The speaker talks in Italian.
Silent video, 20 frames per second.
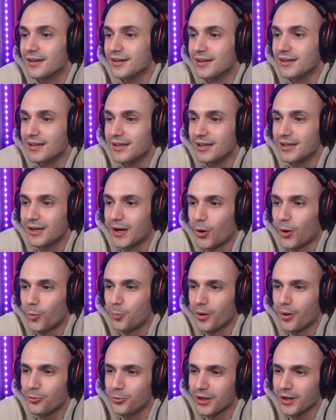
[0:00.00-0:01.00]
Eh, ho
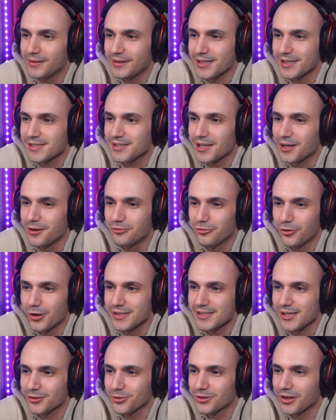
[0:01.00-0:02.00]
paura di essere
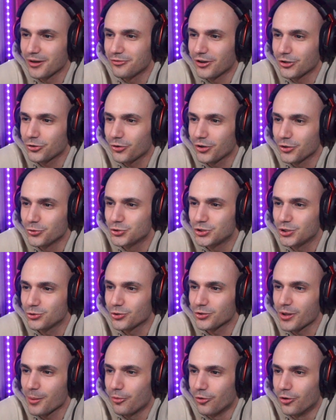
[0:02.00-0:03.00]
influenzato dal fatto che è
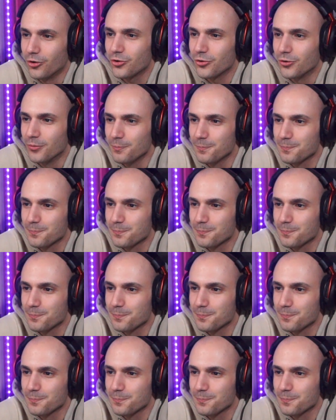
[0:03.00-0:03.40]
uscito da poco.